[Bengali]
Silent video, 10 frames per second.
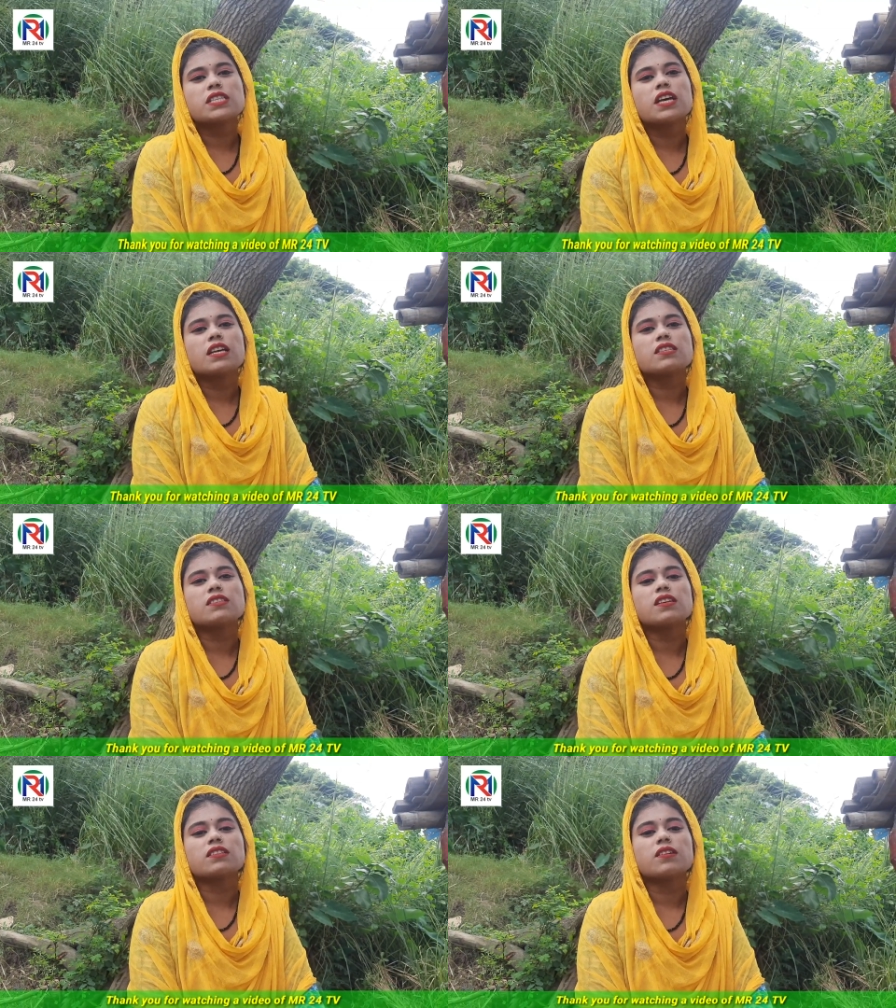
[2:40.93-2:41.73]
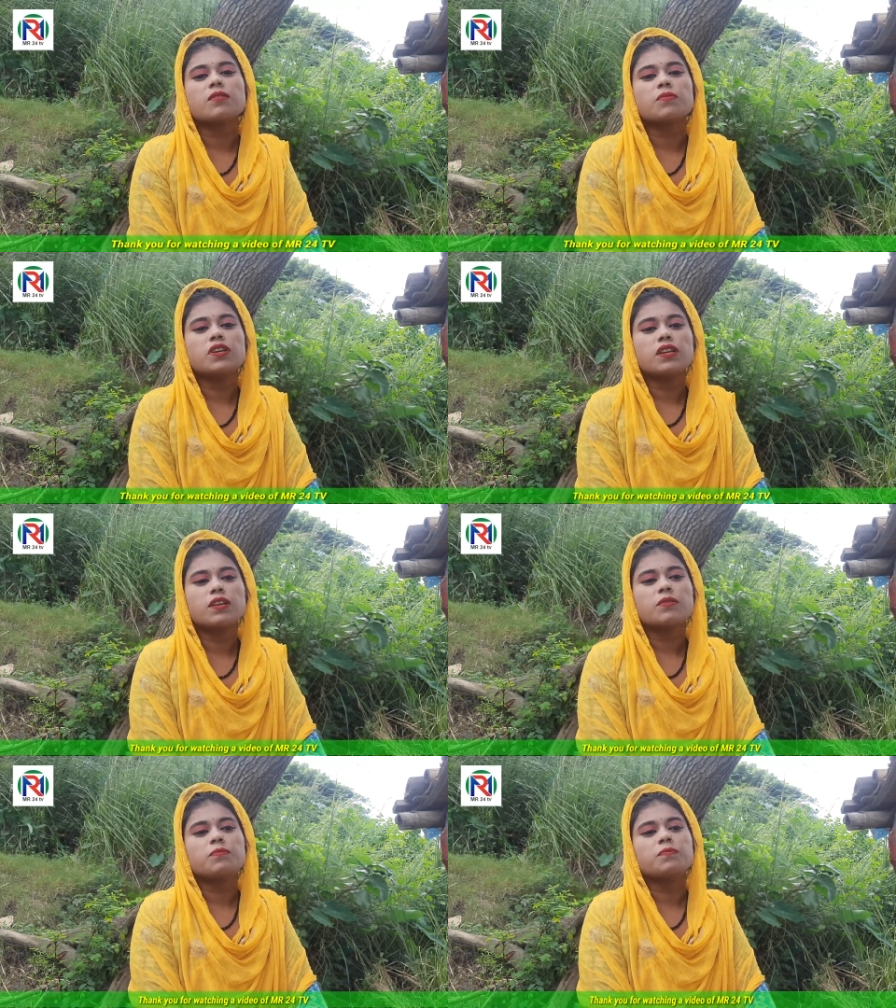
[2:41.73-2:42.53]
ইচ্ছা আছে যে একটা মেয়ের
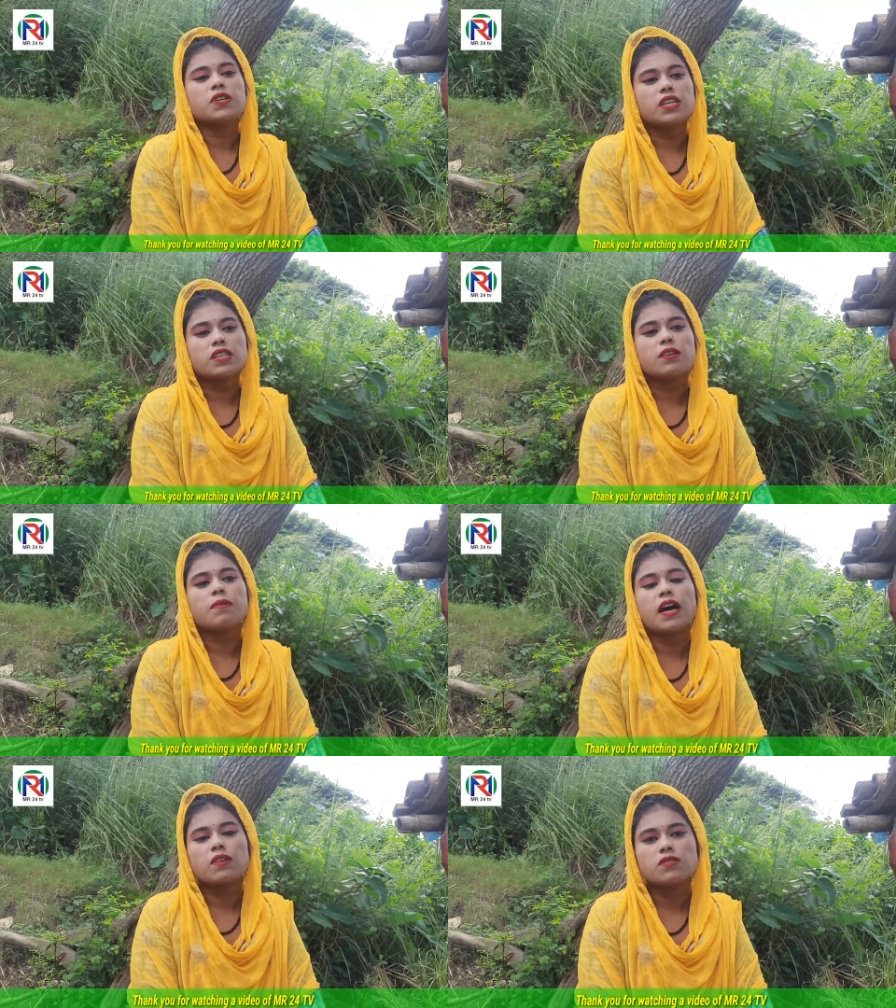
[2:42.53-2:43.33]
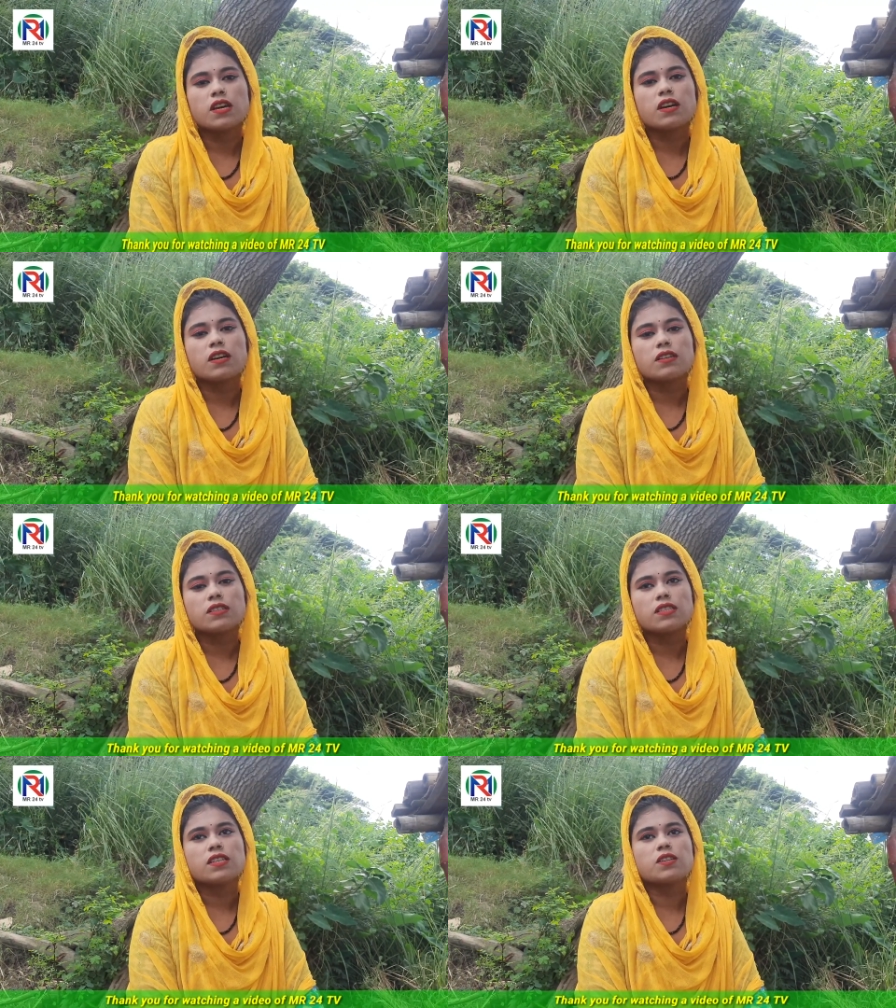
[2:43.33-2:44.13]
বিয়ে দেই ভালো জায়গায়
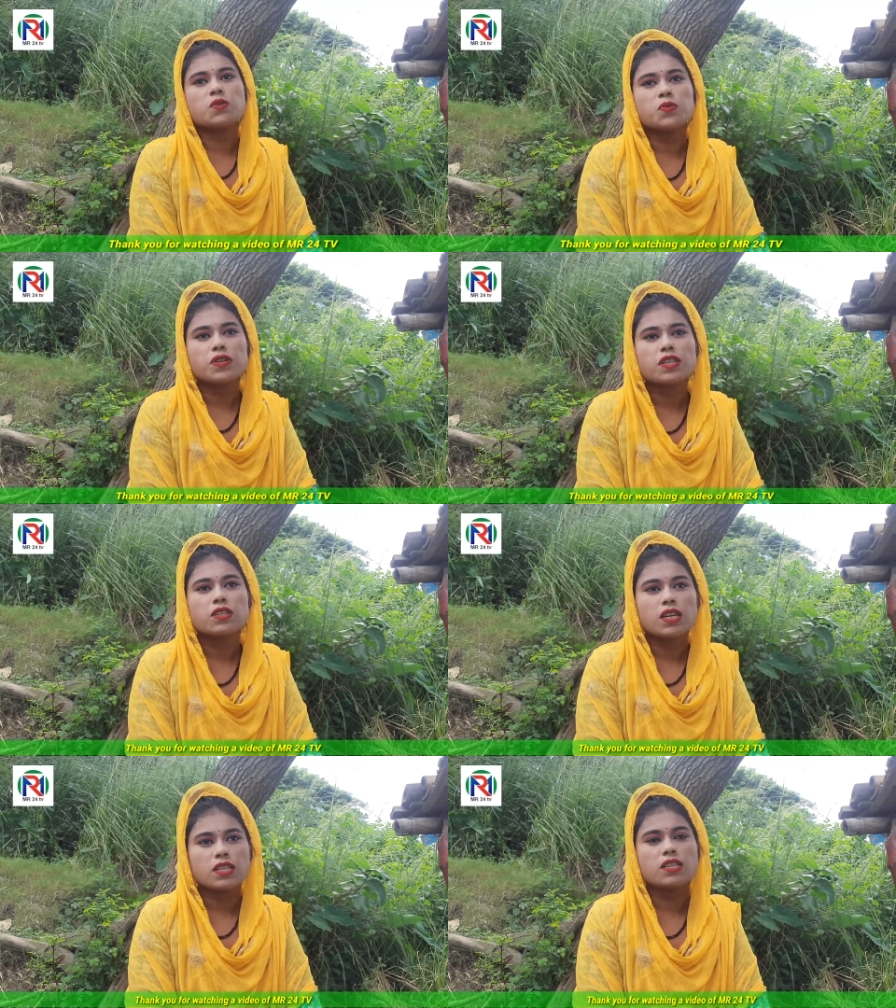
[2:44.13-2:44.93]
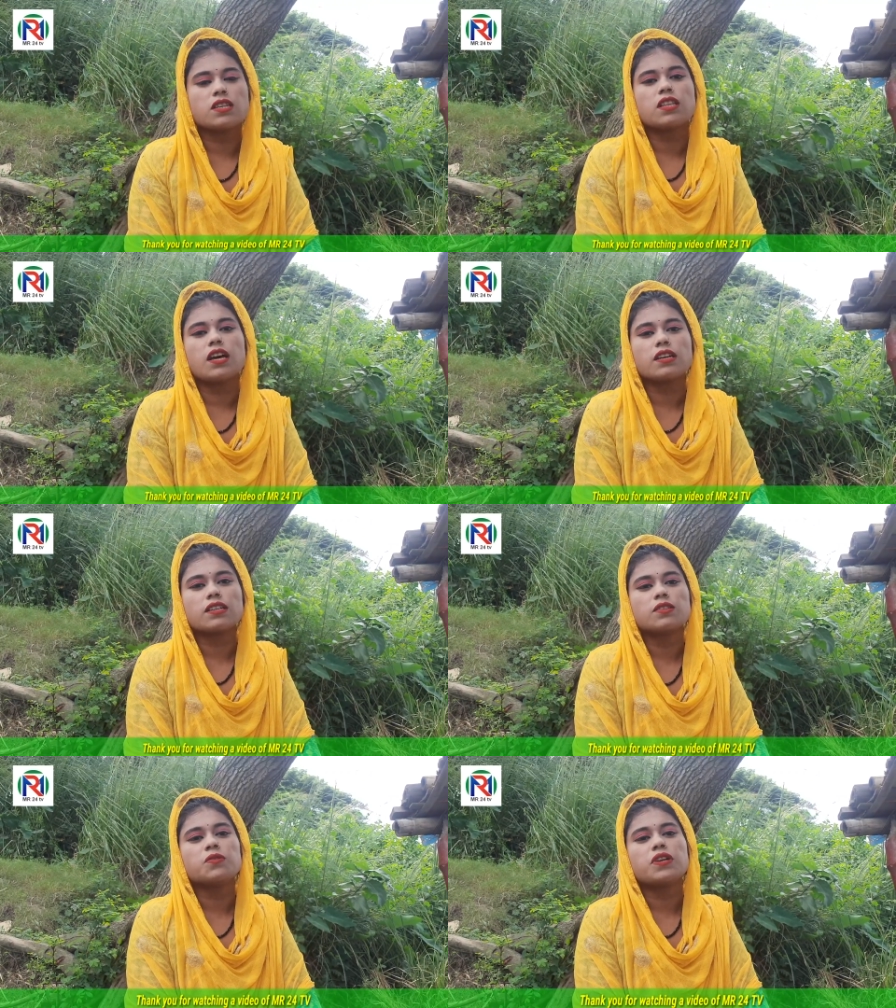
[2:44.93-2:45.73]
যে সুখে শান্তিতে থাকে
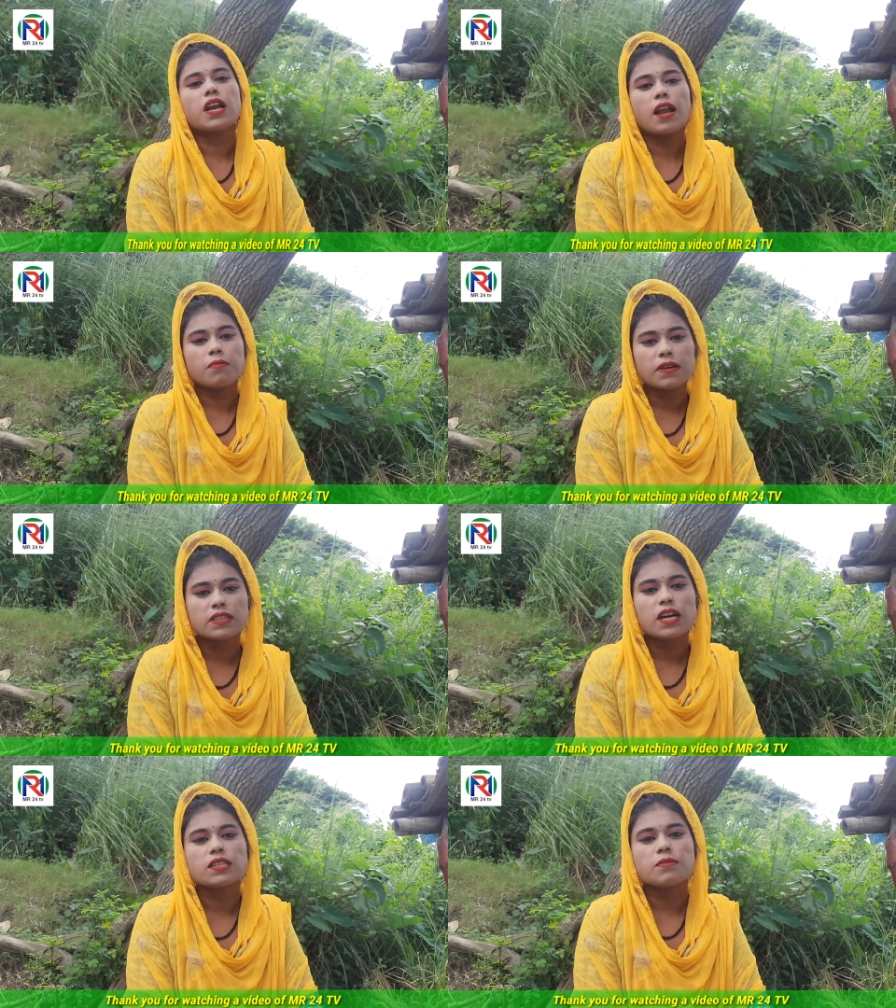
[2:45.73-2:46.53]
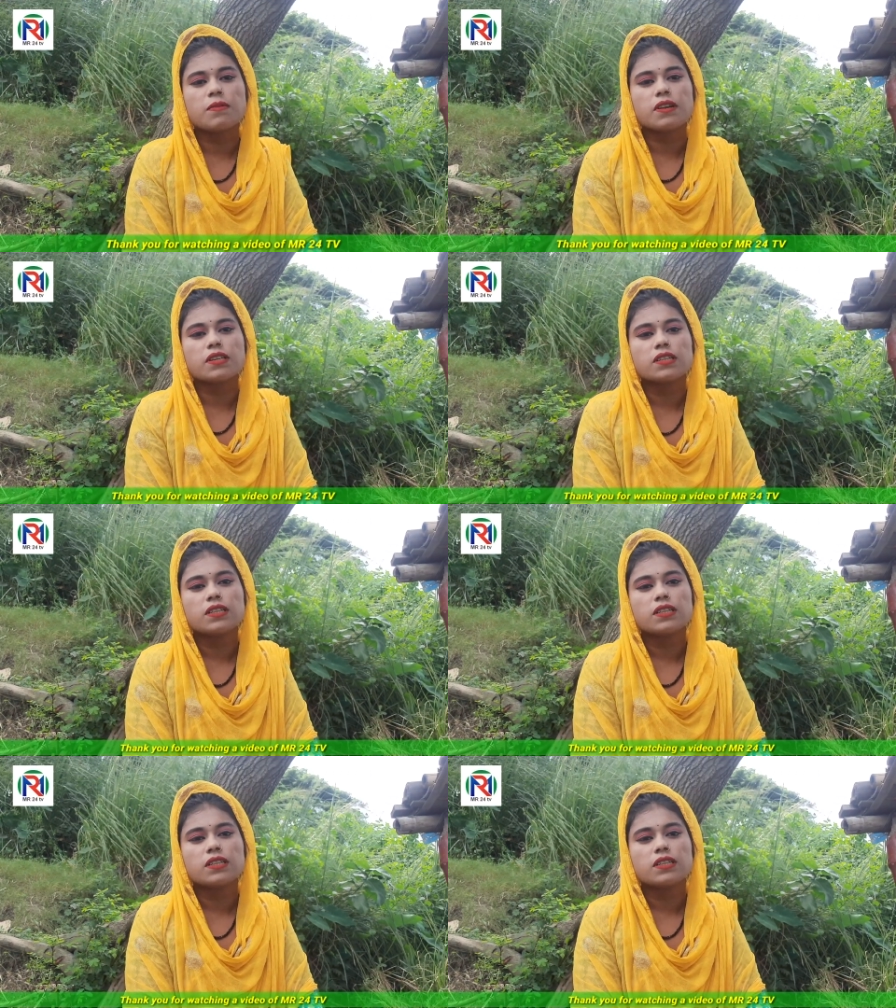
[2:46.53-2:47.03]
দুইটা ডাল ভাত খাইতে পারে